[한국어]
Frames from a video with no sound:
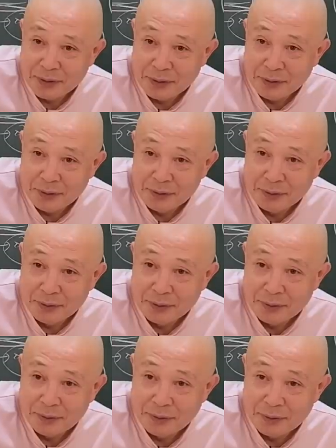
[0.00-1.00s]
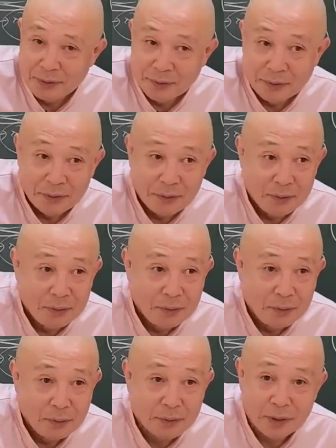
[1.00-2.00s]
응?
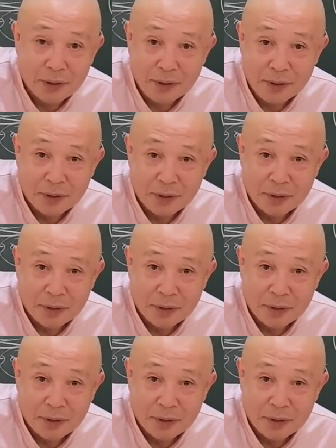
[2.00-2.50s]
오케이?